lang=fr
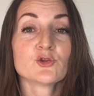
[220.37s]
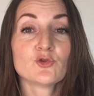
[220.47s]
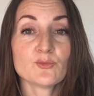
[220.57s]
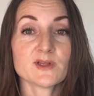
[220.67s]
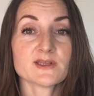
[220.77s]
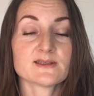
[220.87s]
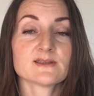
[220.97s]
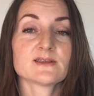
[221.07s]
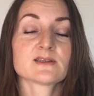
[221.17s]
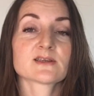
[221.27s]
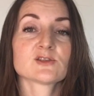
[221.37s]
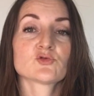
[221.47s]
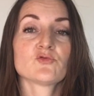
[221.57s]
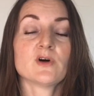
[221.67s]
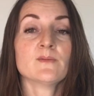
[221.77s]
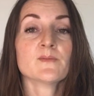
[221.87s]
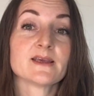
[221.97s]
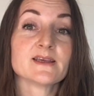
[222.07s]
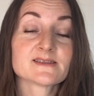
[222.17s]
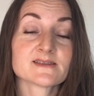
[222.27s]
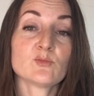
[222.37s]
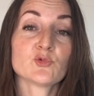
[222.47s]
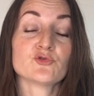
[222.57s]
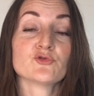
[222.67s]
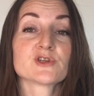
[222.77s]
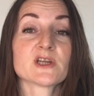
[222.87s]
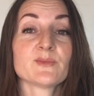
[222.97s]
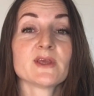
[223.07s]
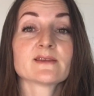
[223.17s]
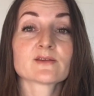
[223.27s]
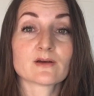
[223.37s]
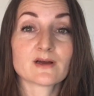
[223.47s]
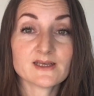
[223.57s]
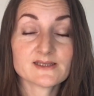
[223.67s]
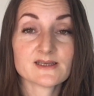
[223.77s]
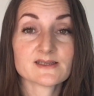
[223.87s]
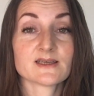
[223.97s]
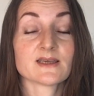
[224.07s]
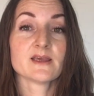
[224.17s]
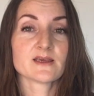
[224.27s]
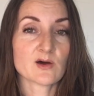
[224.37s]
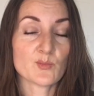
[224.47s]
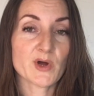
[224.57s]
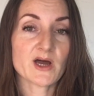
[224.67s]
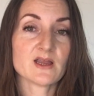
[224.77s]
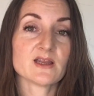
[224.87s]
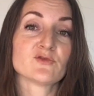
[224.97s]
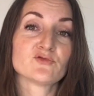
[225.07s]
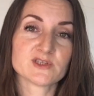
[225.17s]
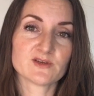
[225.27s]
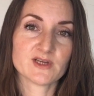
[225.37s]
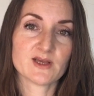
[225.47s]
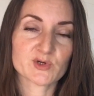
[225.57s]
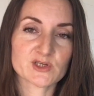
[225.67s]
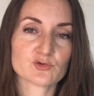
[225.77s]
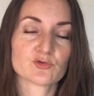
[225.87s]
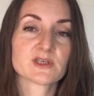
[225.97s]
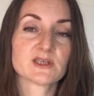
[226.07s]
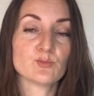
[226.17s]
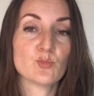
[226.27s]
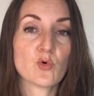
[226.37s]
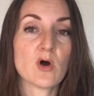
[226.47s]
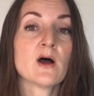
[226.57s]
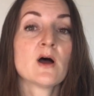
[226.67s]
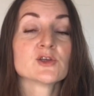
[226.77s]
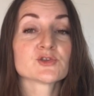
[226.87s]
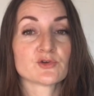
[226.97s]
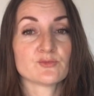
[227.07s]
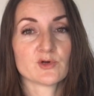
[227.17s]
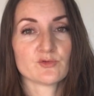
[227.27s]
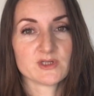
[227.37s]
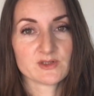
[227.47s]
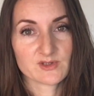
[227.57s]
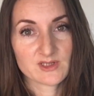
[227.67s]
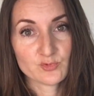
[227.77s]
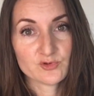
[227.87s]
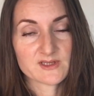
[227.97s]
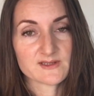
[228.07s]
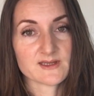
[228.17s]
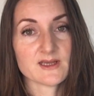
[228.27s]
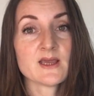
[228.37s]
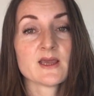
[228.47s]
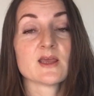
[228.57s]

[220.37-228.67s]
demande à téter très souvent et semble ne jamais être rassasié et qu'en parallèle vous avez l'impression qu'il boit seulement le lait de début de tétée,